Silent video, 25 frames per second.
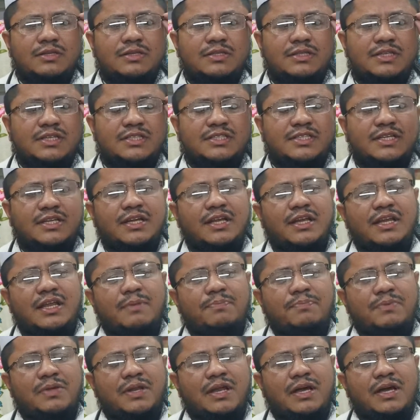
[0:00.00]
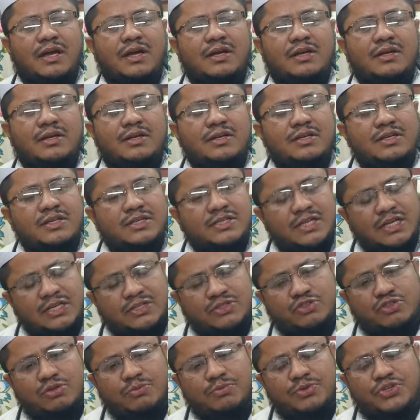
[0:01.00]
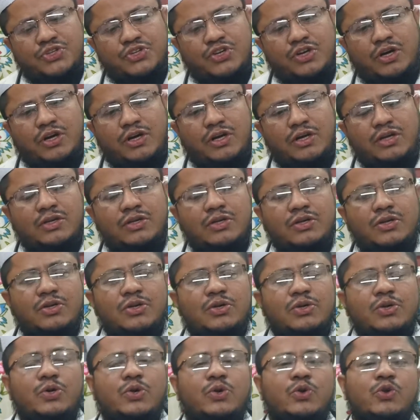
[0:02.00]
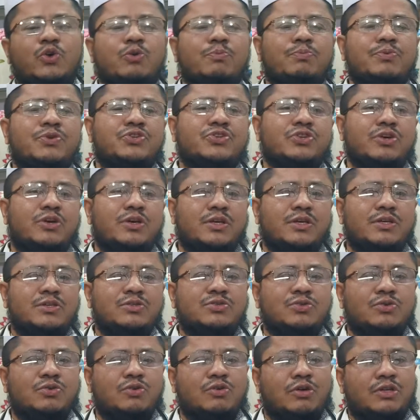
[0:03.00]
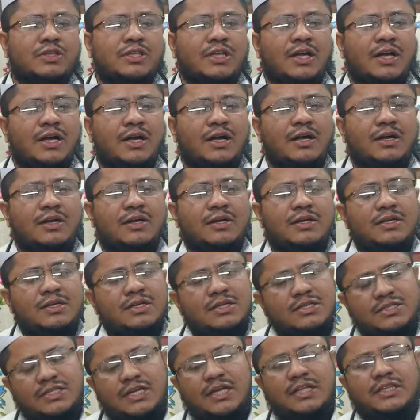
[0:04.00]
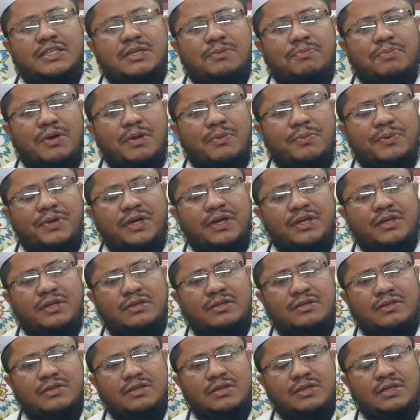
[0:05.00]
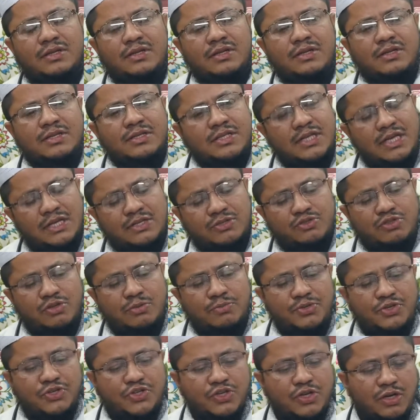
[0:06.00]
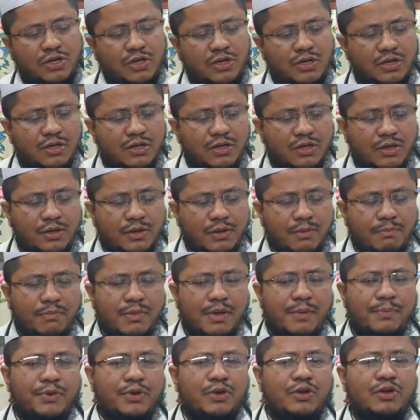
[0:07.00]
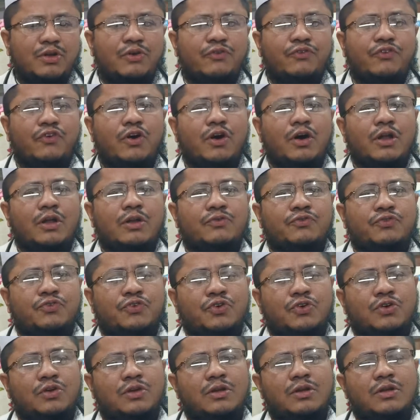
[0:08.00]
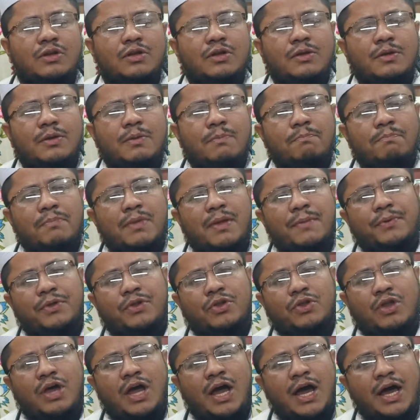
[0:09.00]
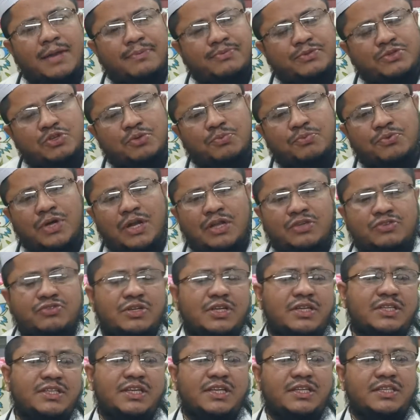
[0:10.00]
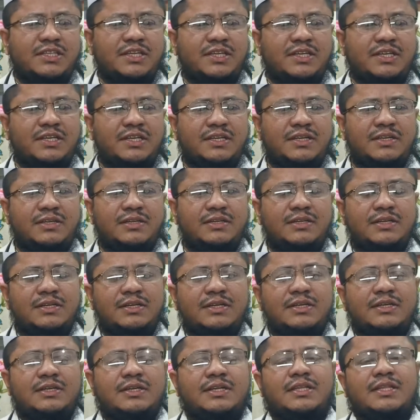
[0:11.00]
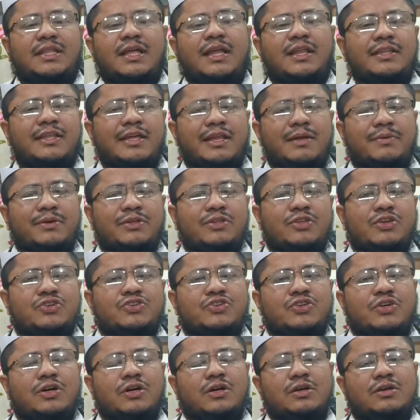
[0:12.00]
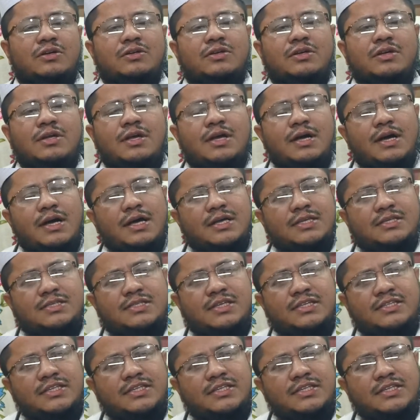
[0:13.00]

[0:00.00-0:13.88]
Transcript: যে চ্যানেলে আপনারা স্বাস্থ্য বিষয় রোগ বিষয় কিছু কথা জানতে পারবেন স্বাস্থ্য বিষয় বিভিন্ন ফল ফুল বিভিন্ন হার্টসের আলোচনা দিয়ে থাকি তারই দ্বারা আমি দর্শক আজকে